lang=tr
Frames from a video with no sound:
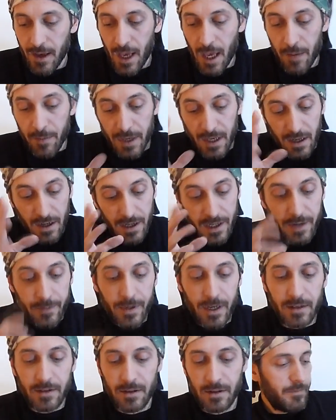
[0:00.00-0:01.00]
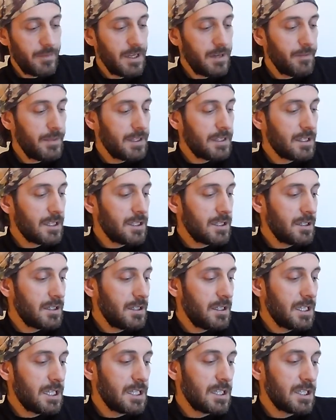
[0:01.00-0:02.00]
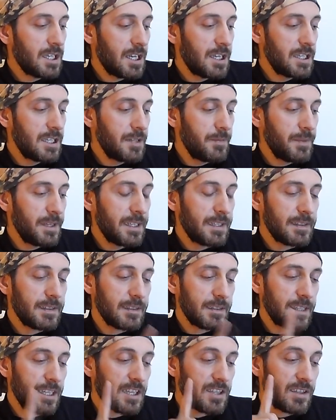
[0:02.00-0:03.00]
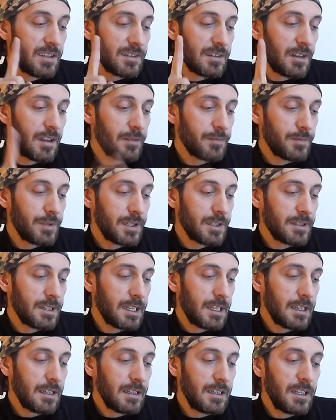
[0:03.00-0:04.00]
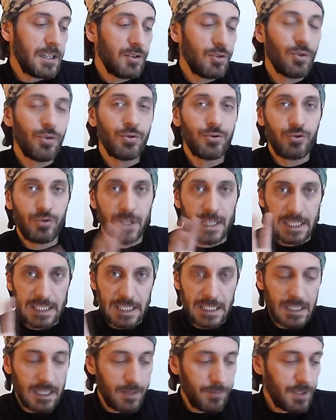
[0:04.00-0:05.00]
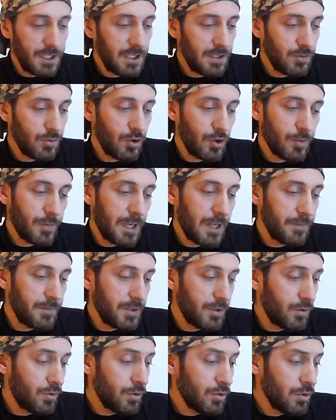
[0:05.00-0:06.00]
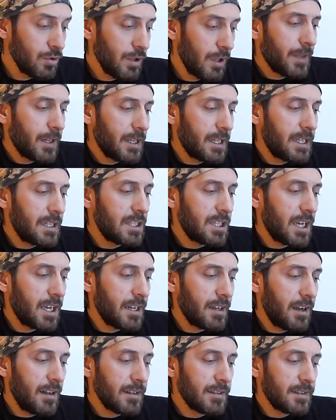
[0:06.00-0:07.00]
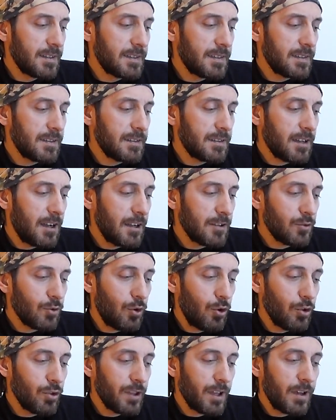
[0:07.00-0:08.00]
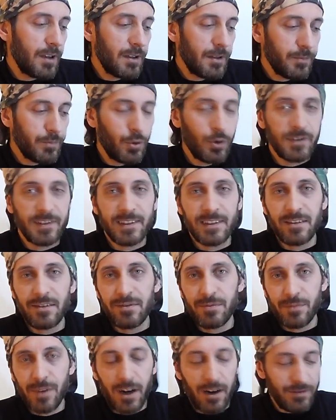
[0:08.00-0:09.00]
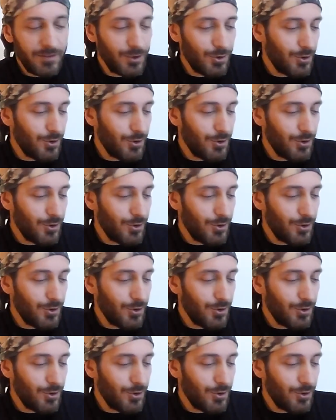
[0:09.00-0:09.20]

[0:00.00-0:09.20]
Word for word: Emin Karaman bir mesajı ikinci ayın 22'si gece saat 1'de iyi hoş yeşil demiş. Normal bir gün. İkinci ayın 6'sı saat 10'da pozitif mavi